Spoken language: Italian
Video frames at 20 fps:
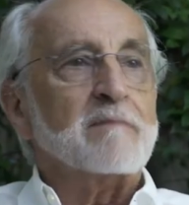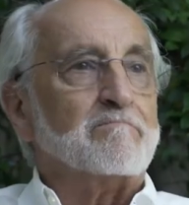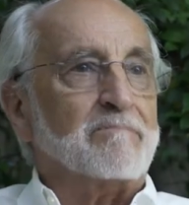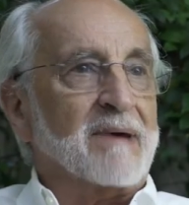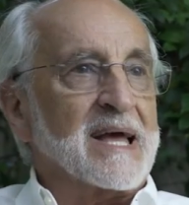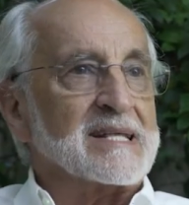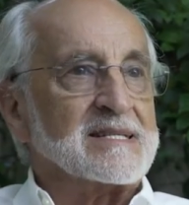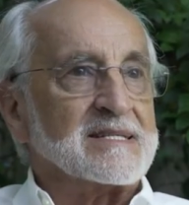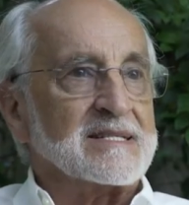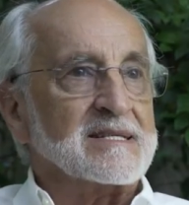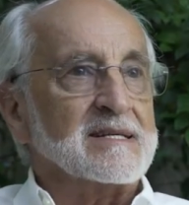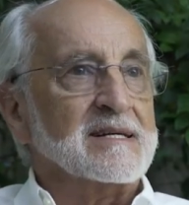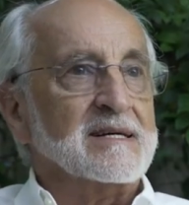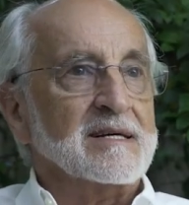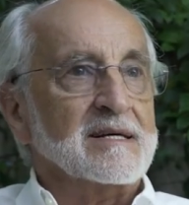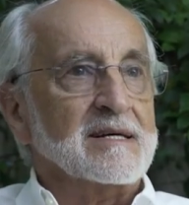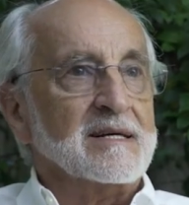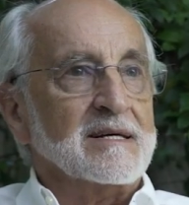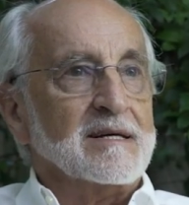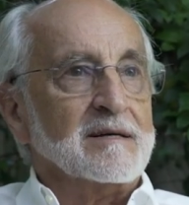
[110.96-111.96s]
i pezzi
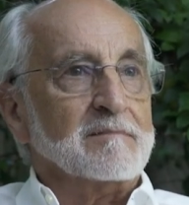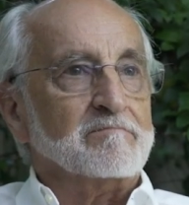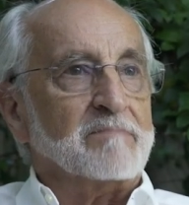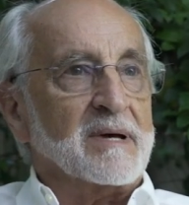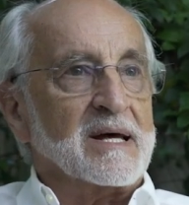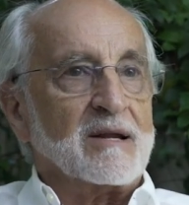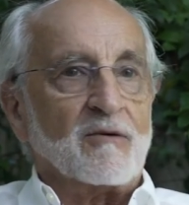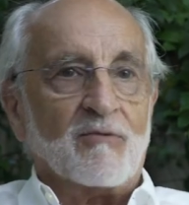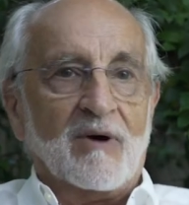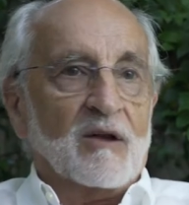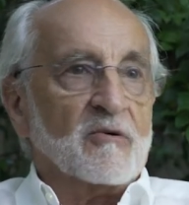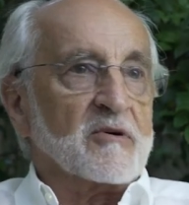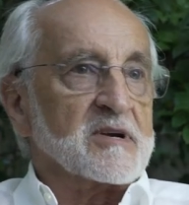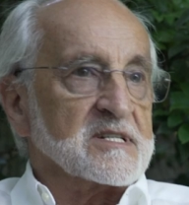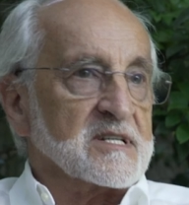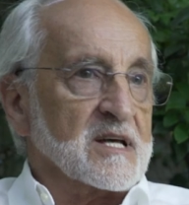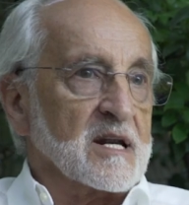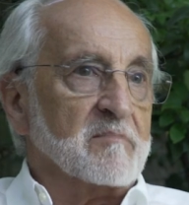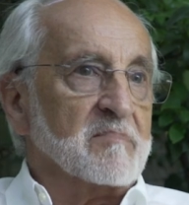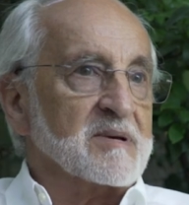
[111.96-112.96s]
per quello che
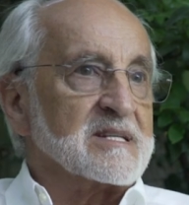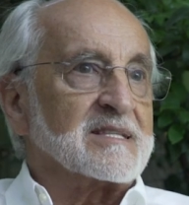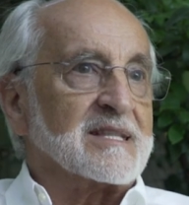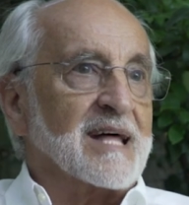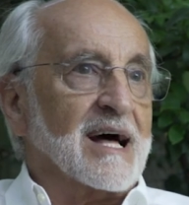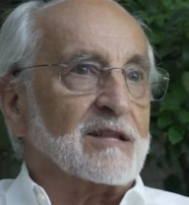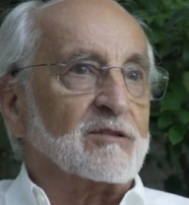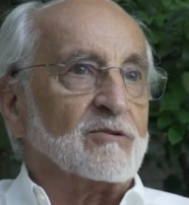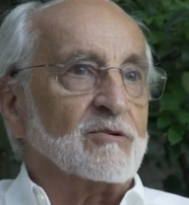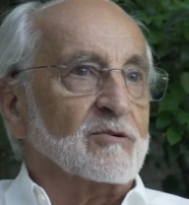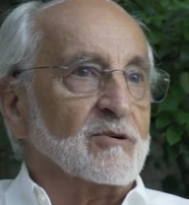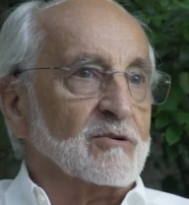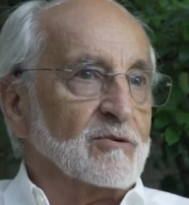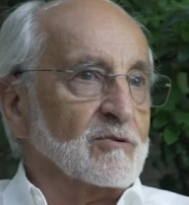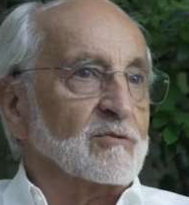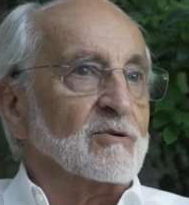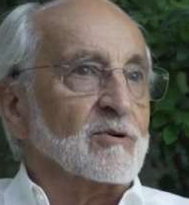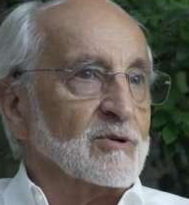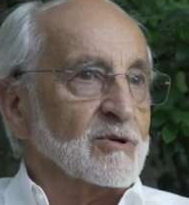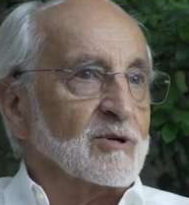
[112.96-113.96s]
sarebbe
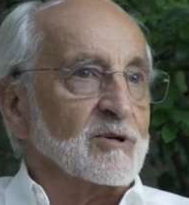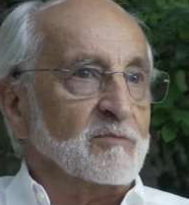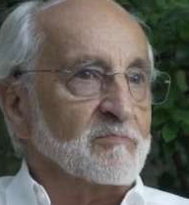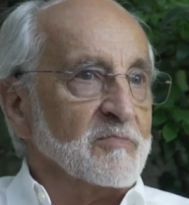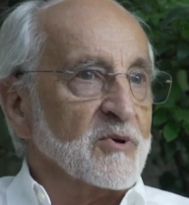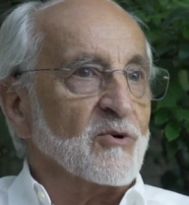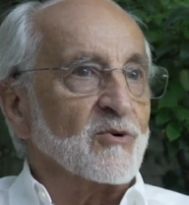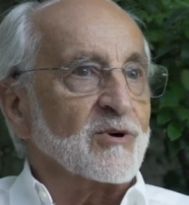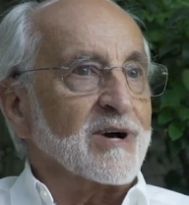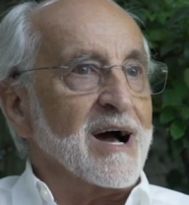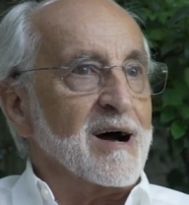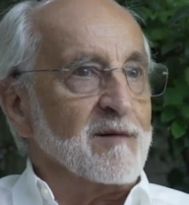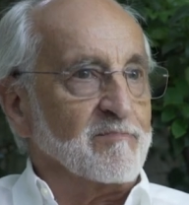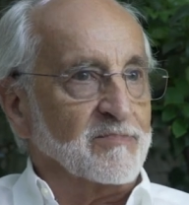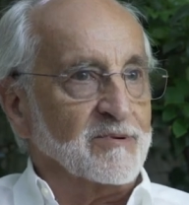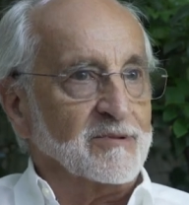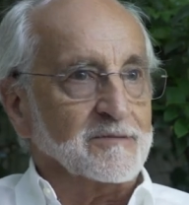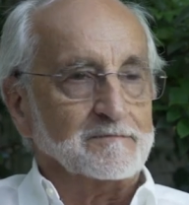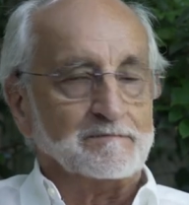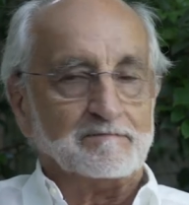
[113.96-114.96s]
stato il mio
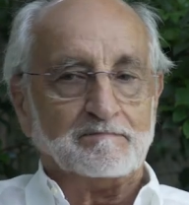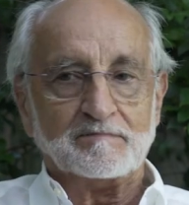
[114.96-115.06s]
capo,